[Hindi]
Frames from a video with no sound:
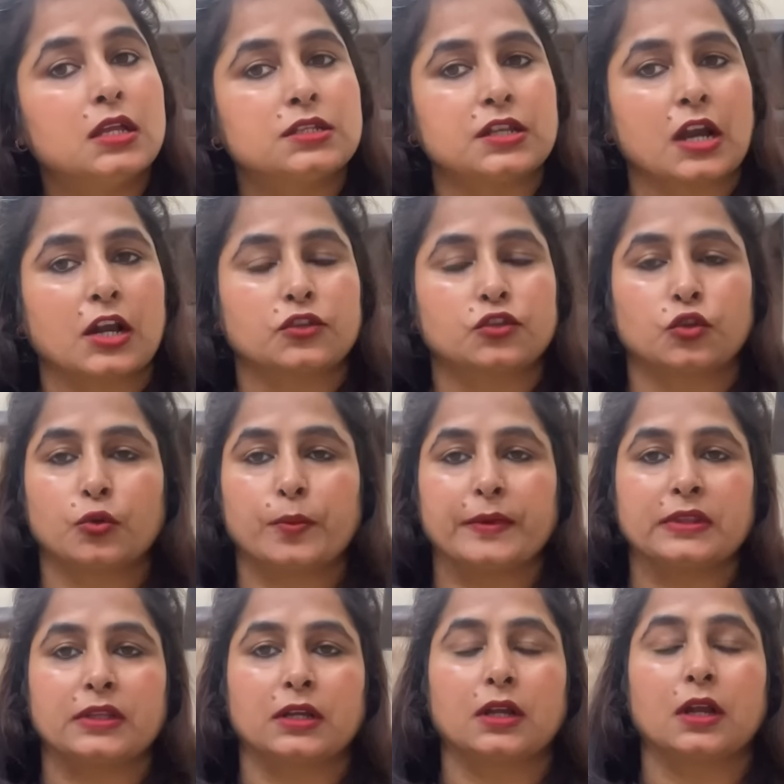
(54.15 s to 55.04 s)
चार सौ
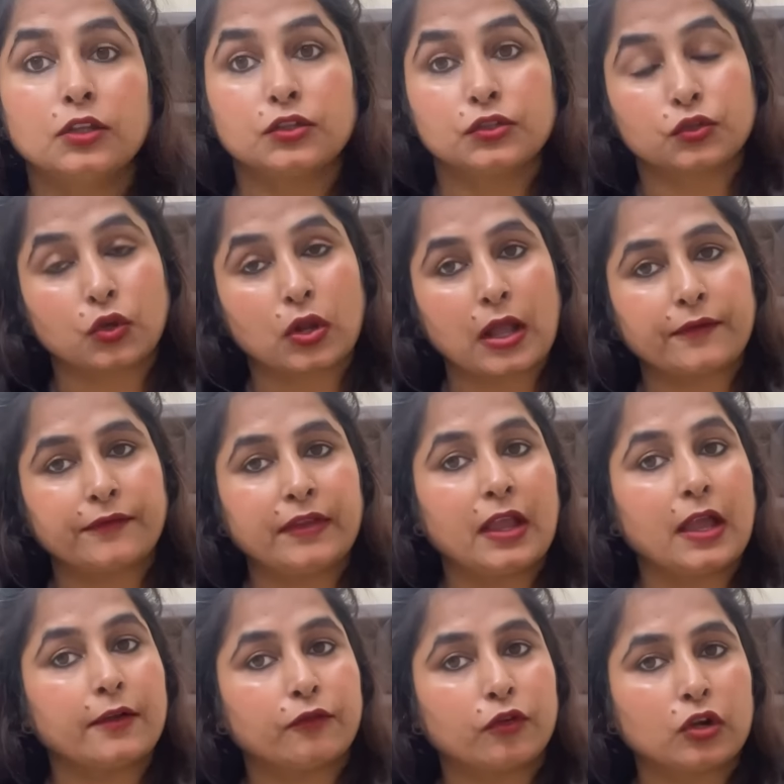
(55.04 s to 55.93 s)
रूपये तक का सो so, काफी
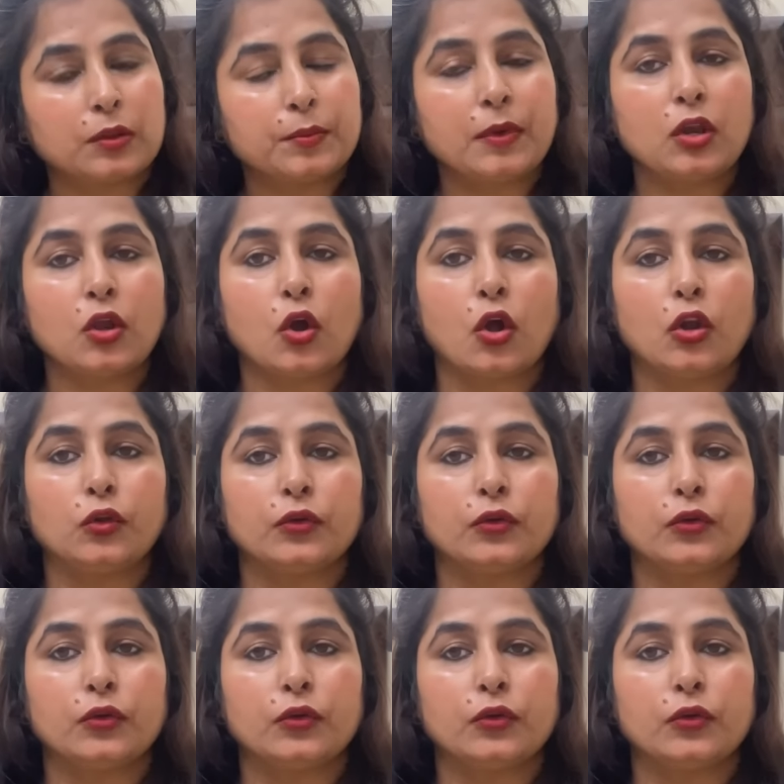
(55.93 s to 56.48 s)
अफोर्डेबल हॉल